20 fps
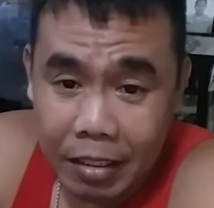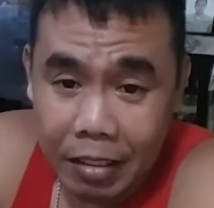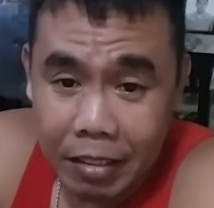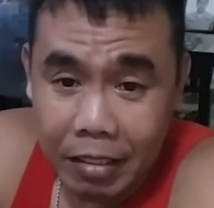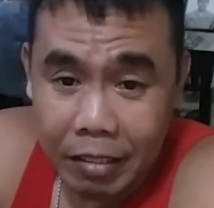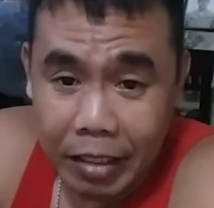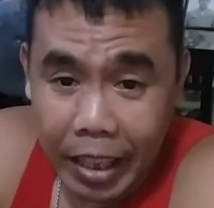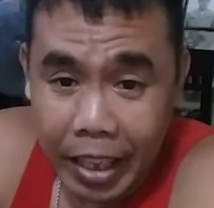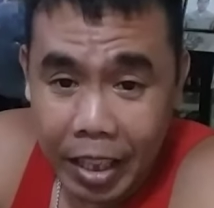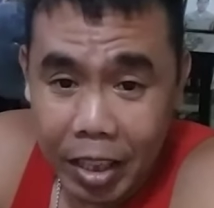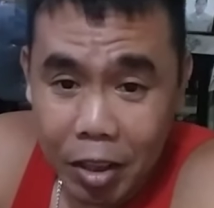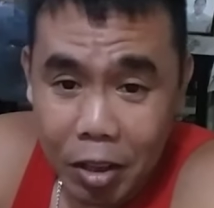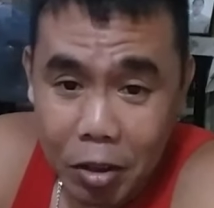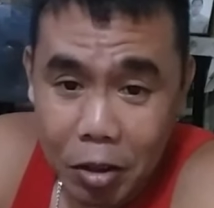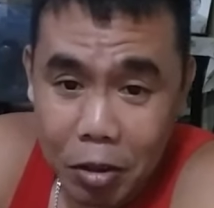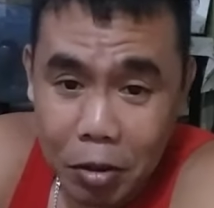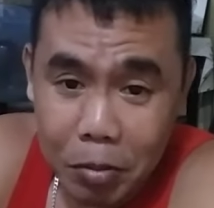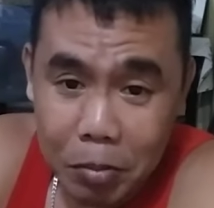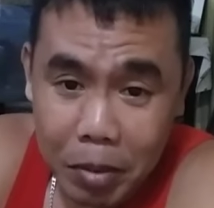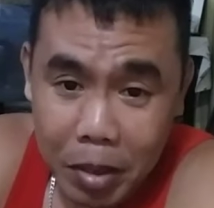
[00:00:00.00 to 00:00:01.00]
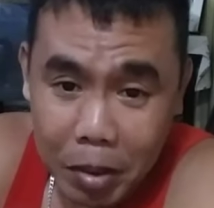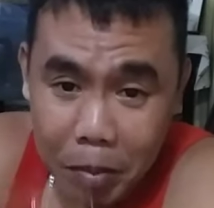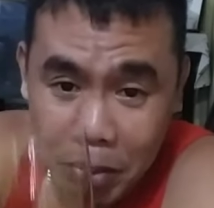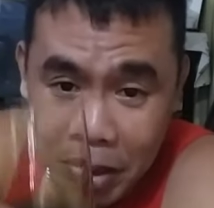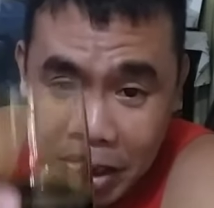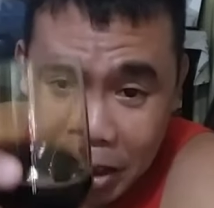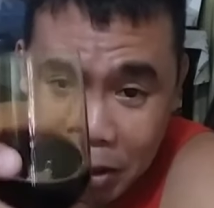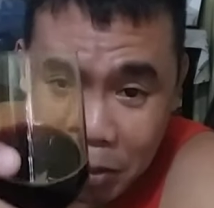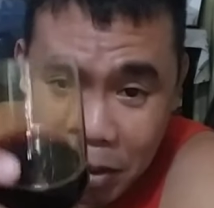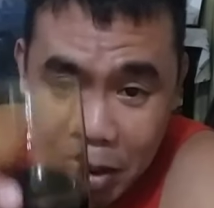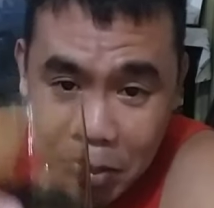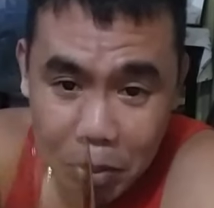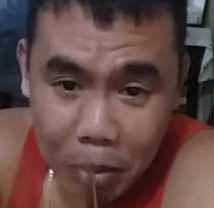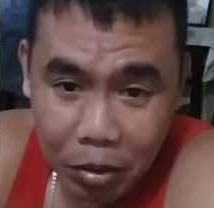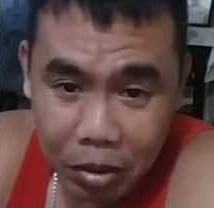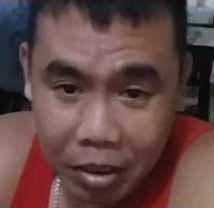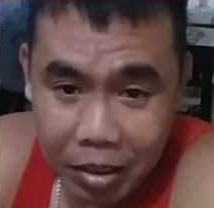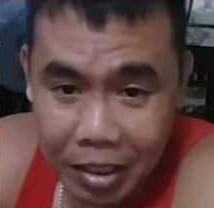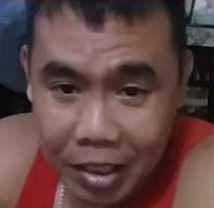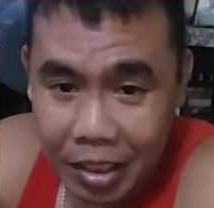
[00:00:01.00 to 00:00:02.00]
So, thank you very much
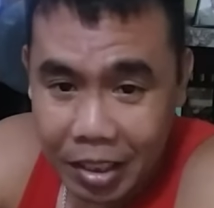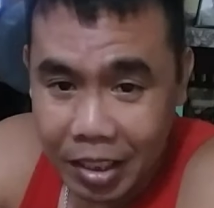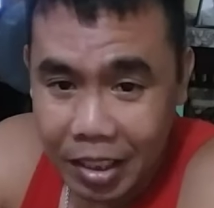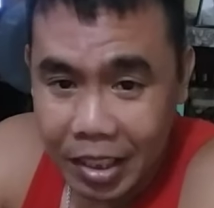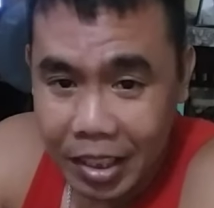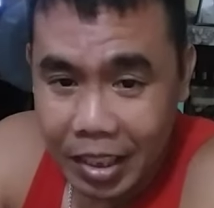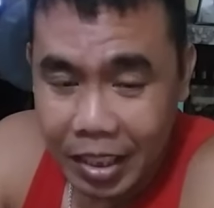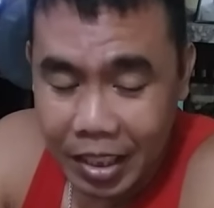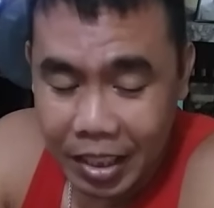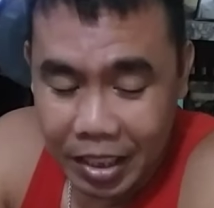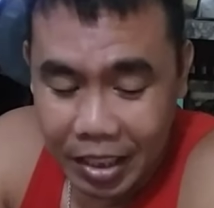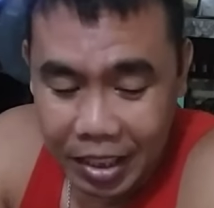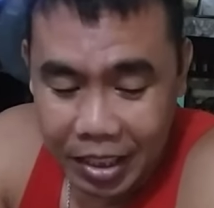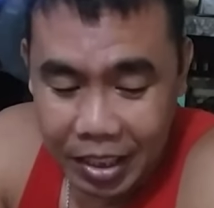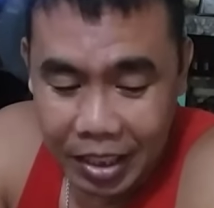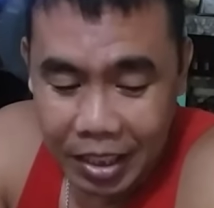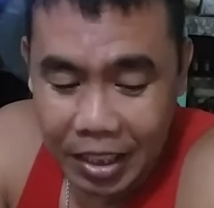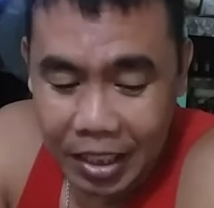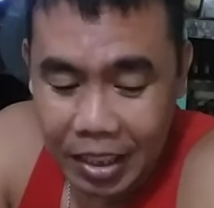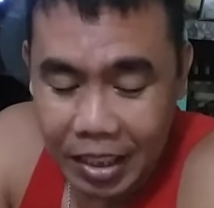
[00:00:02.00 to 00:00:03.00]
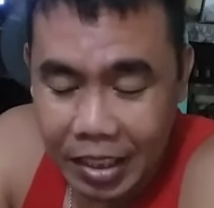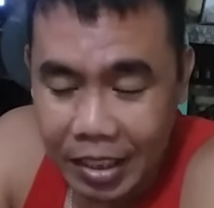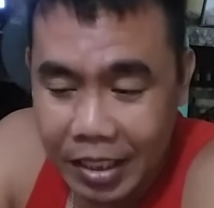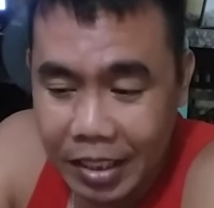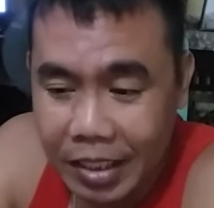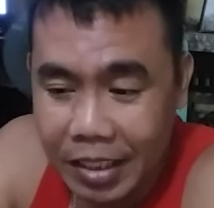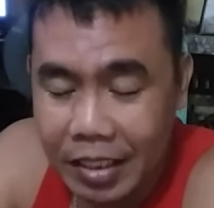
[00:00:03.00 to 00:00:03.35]
mga boss. Uh,